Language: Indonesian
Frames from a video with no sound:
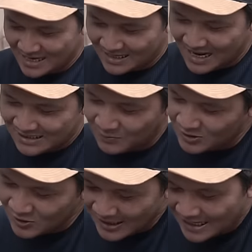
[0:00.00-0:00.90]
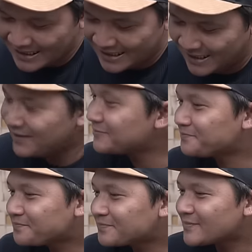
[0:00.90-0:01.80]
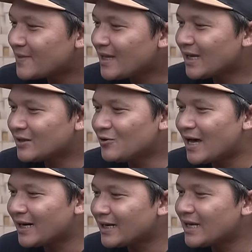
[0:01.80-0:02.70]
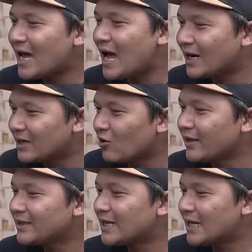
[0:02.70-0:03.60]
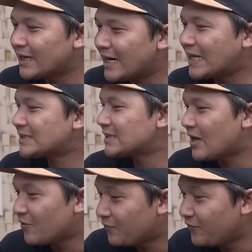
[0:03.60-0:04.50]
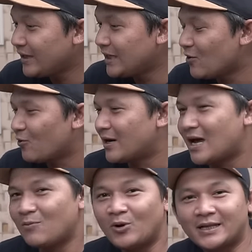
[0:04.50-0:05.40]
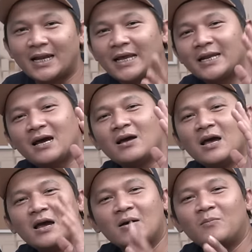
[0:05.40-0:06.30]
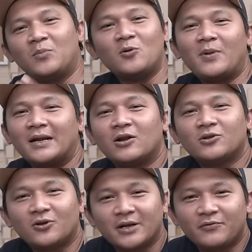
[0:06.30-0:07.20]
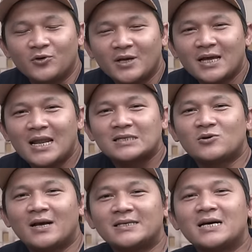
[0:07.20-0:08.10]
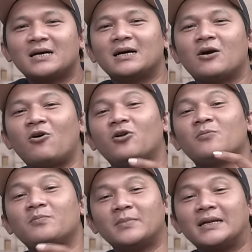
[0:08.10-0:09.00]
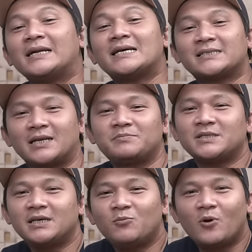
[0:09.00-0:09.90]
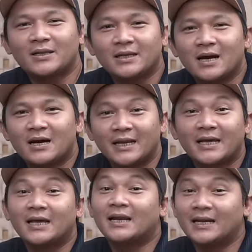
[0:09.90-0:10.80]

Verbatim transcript: Nah, sponsor kali ini itu dari Android Next Video. Nah, buat kalian yang belum pada nonton reviewnya, langsung aja ke kolom deskripsi buat ngeklik